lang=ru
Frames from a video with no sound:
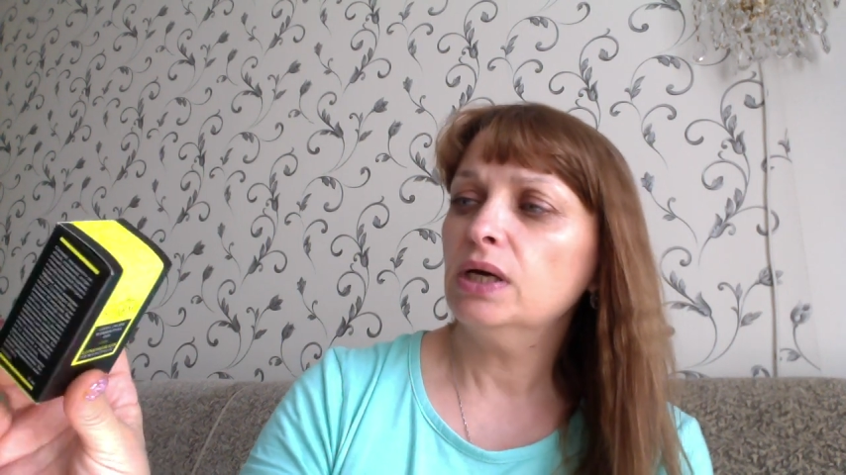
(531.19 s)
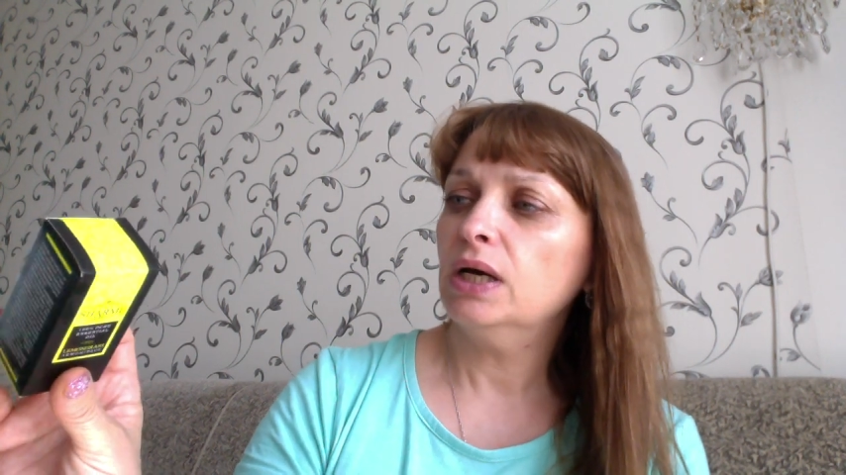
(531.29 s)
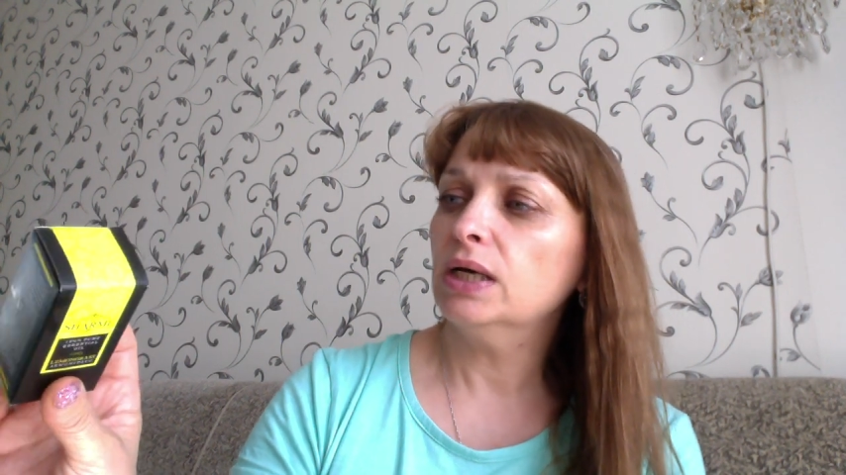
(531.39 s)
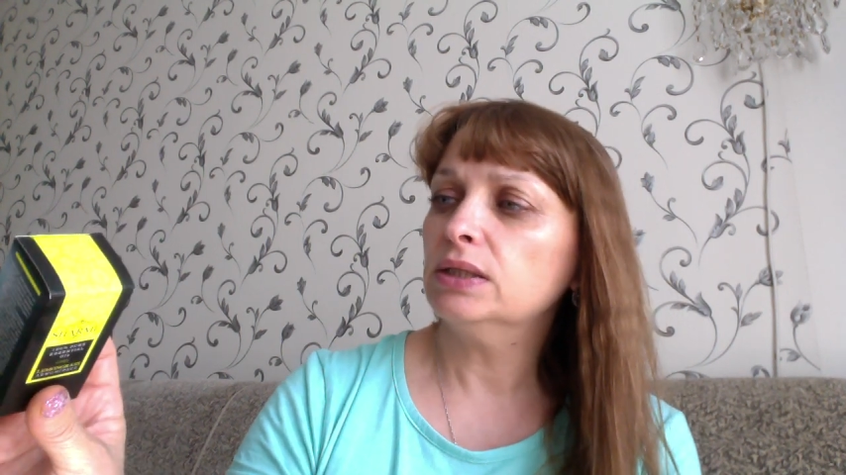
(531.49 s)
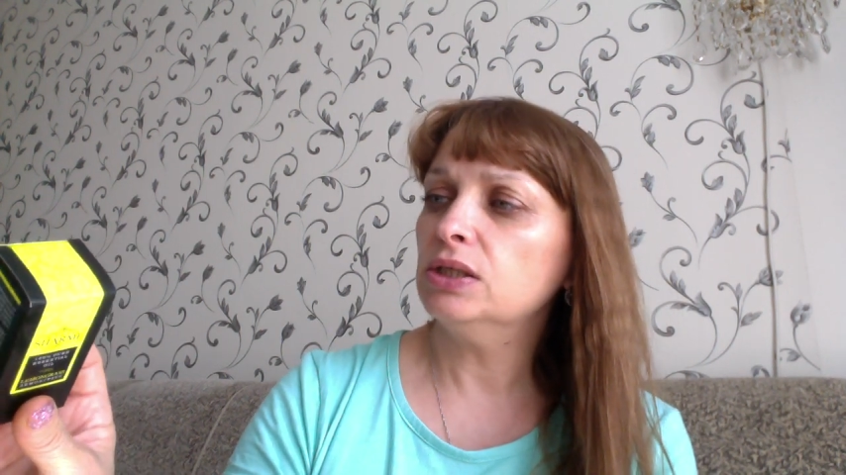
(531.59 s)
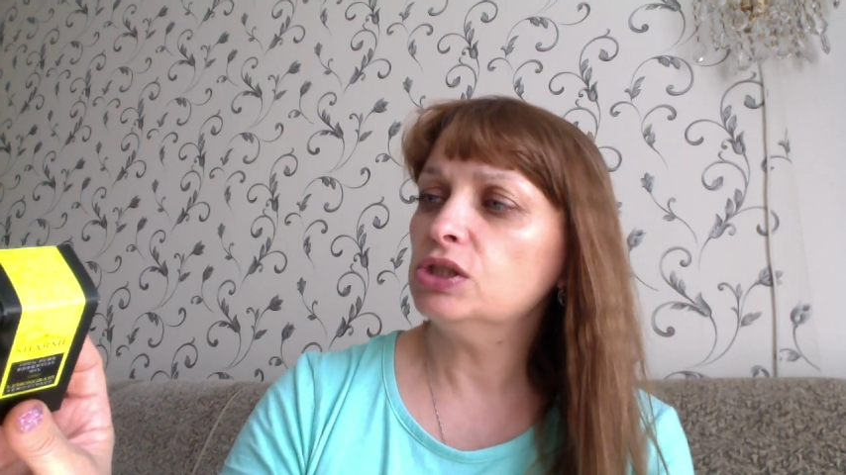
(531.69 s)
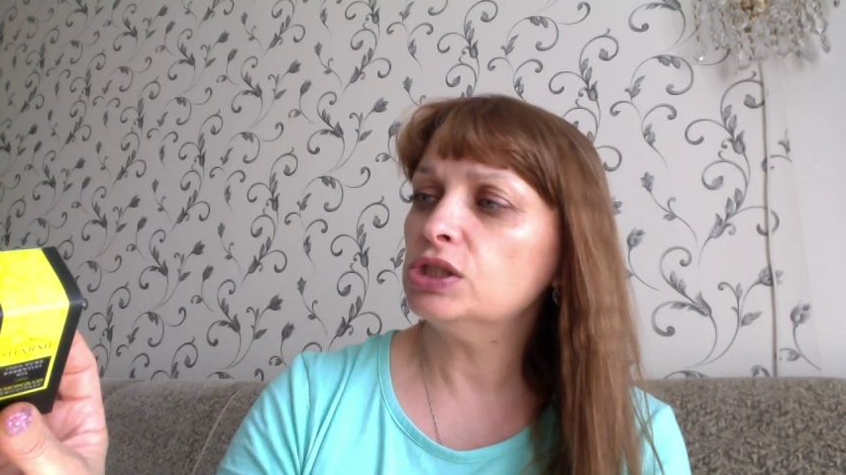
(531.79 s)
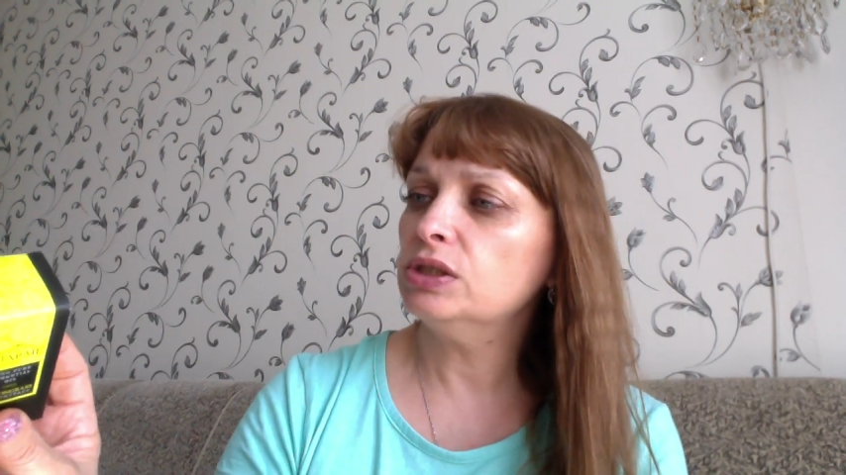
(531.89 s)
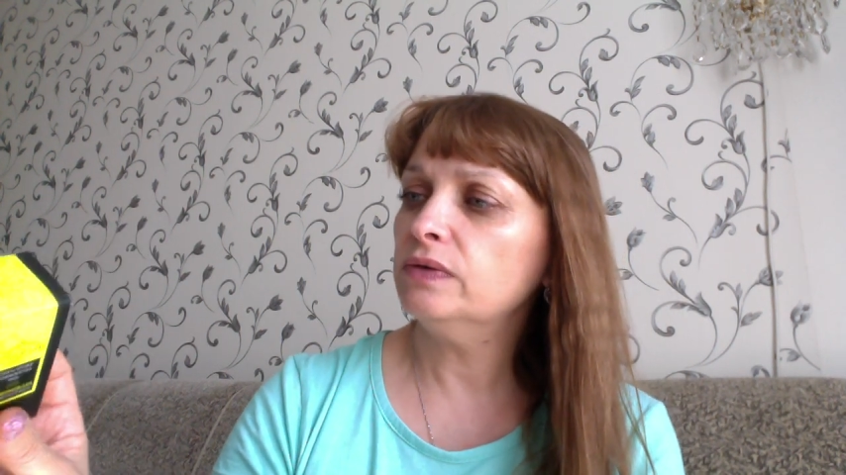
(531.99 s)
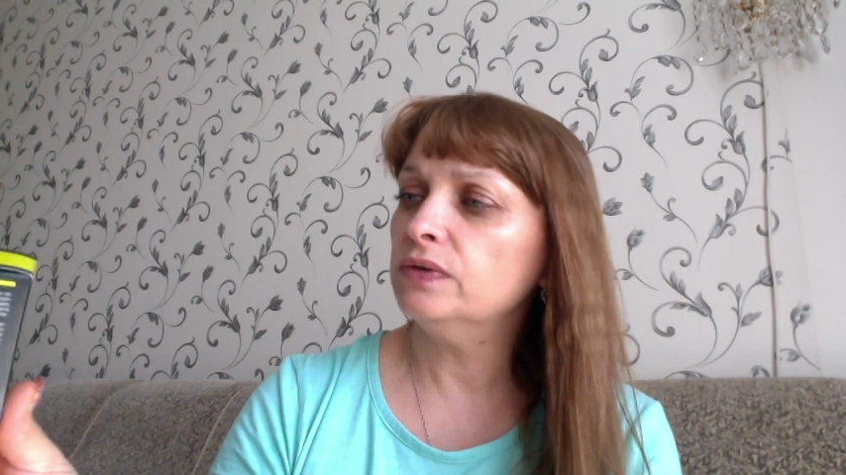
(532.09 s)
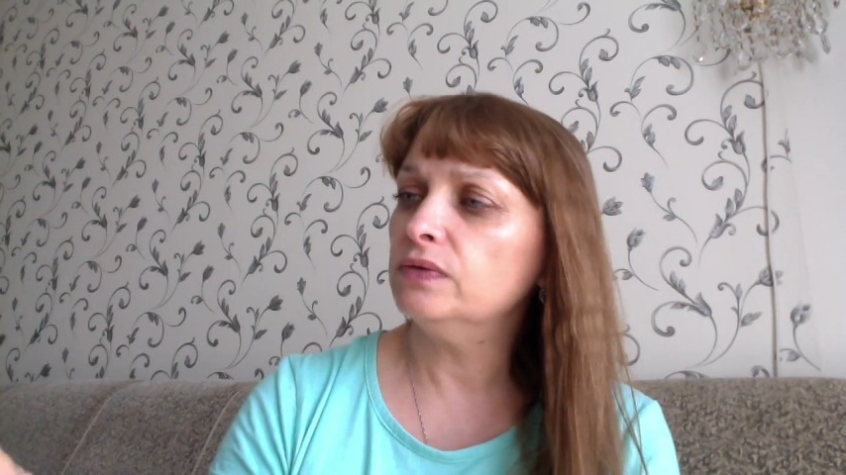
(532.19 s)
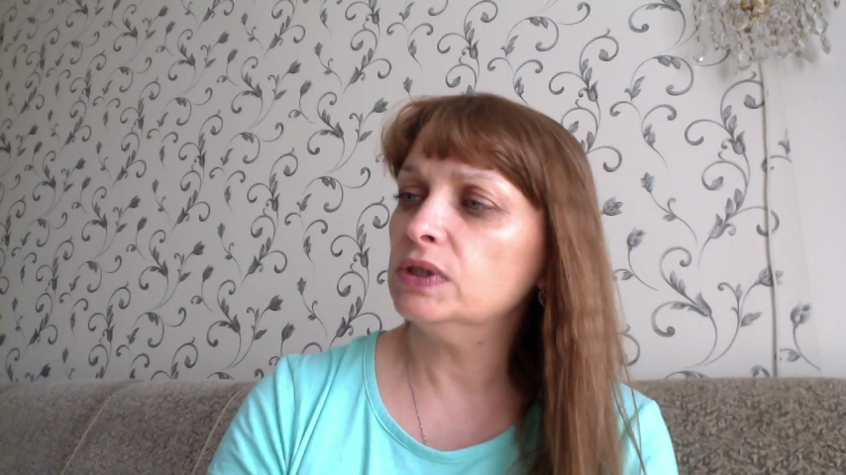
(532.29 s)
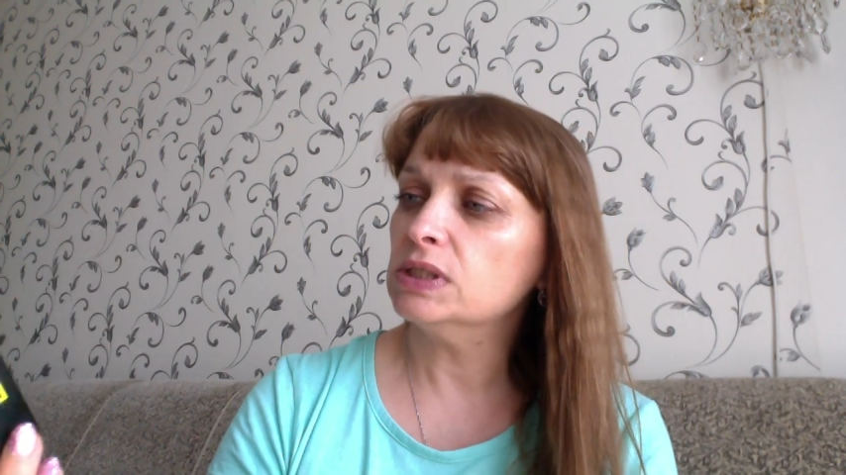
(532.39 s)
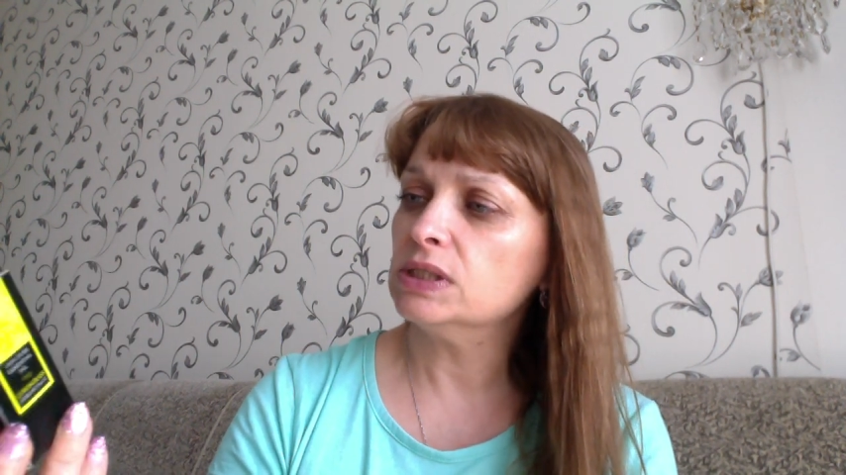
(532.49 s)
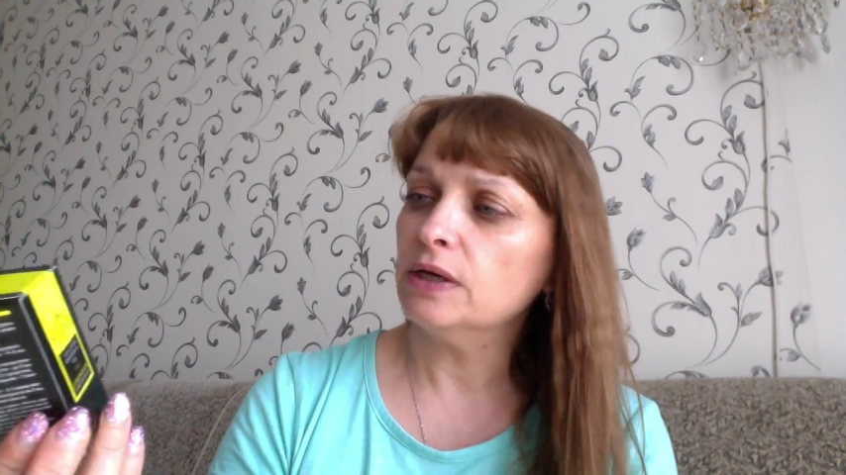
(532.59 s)
от лишнего
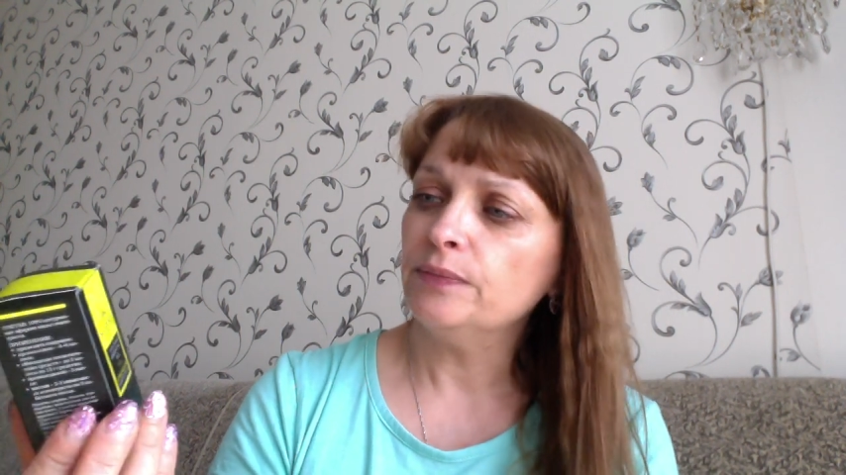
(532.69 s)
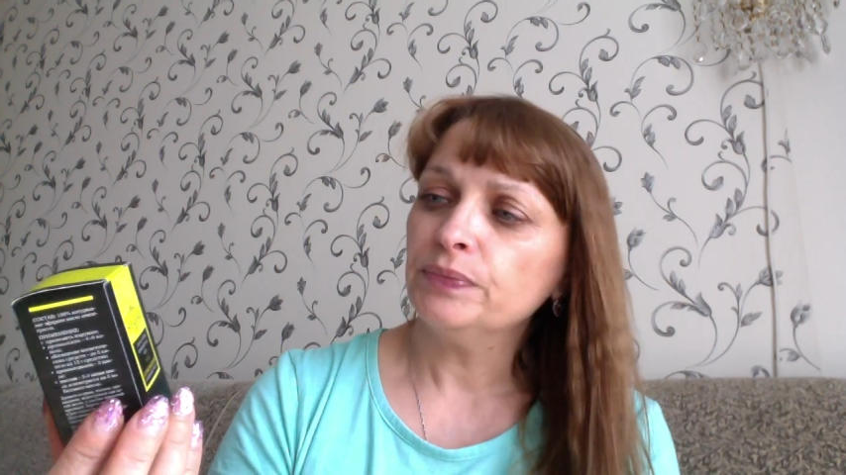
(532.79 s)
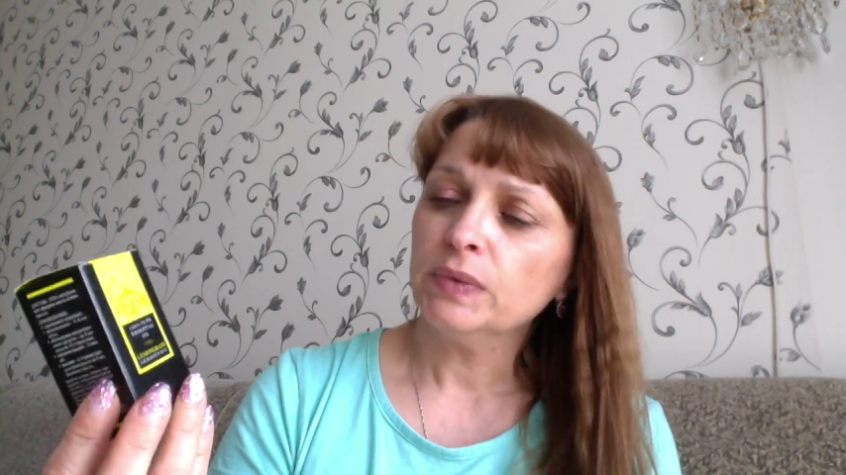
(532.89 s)
веса.